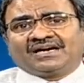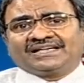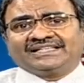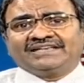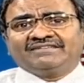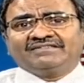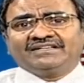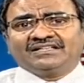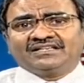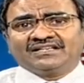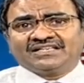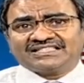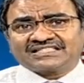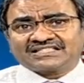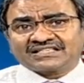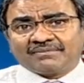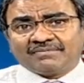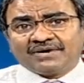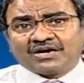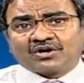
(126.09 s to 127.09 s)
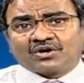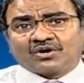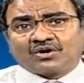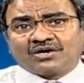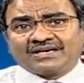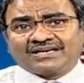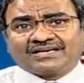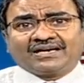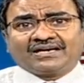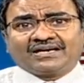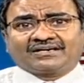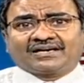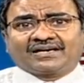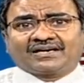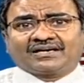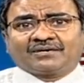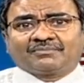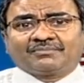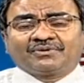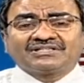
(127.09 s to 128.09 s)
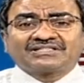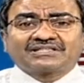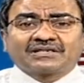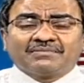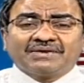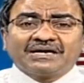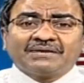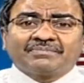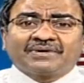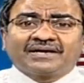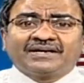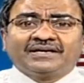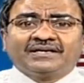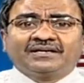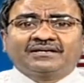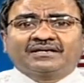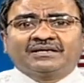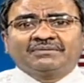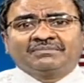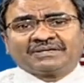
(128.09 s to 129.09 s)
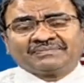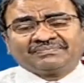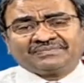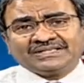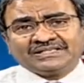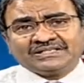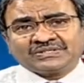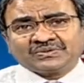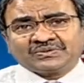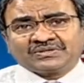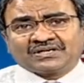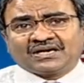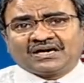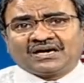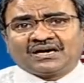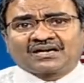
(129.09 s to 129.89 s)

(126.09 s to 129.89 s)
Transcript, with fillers: అదేవిధంగా స్టమక్ కాంట్రాక్ట్ అయ్యేటప్పుడు స్టమక్ పని ఏంటంటే మనం తీసుకున్న